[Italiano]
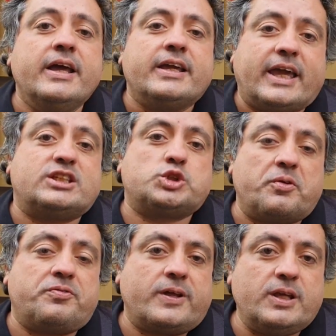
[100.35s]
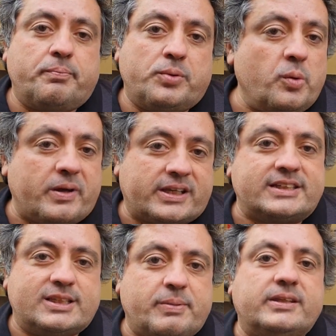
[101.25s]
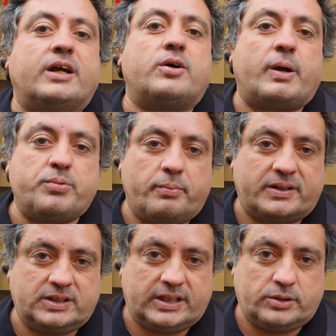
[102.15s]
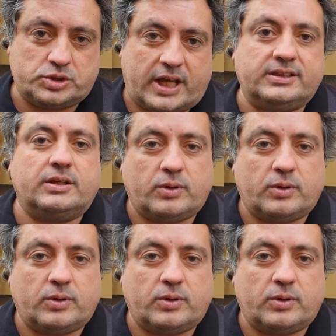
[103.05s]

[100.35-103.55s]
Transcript: che soffre di più perché ha stipendi ancora più bassi dei docenti.